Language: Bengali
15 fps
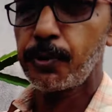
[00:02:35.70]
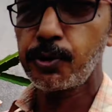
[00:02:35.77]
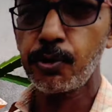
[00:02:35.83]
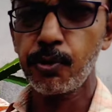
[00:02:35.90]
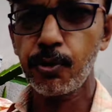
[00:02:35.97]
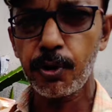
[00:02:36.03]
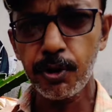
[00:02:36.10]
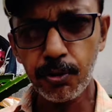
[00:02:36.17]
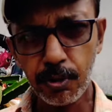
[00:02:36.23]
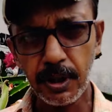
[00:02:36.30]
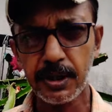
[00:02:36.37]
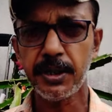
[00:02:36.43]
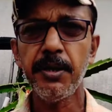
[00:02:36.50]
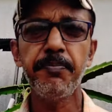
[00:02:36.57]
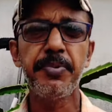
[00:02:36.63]
পর্যন্ত কিন্তু
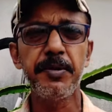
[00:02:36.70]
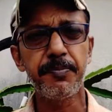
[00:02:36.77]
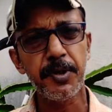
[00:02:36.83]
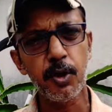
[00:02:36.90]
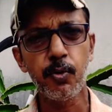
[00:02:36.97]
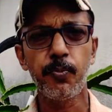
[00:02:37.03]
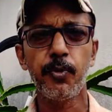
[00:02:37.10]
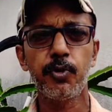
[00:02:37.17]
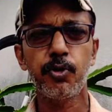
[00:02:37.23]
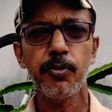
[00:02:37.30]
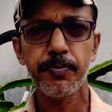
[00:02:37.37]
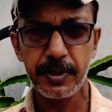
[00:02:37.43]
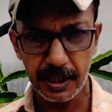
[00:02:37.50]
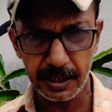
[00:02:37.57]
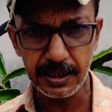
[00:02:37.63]
এতে পিঁপড়ের উপদ্রব
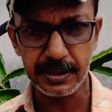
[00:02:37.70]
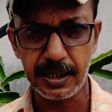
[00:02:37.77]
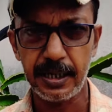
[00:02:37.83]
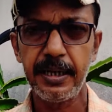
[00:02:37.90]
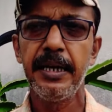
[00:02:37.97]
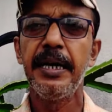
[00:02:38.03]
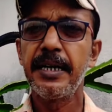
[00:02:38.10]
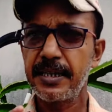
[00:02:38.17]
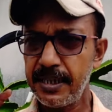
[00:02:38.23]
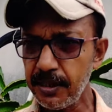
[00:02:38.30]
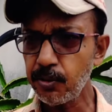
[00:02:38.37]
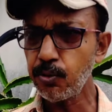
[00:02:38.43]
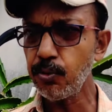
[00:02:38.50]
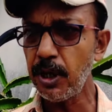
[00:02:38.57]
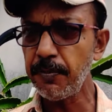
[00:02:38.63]
থেকে যায়
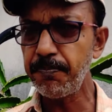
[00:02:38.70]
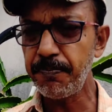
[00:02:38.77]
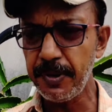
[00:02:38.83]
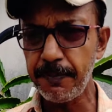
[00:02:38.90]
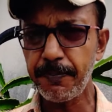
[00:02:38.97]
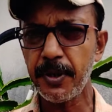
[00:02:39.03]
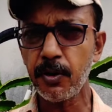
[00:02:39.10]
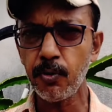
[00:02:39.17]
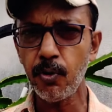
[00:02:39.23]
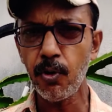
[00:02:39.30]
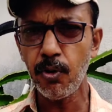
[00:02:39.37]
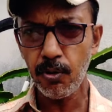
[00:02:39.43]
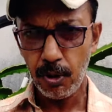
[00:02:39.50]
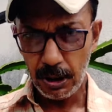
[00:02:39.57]
কিন্তু এই পিঁপড়েগুলো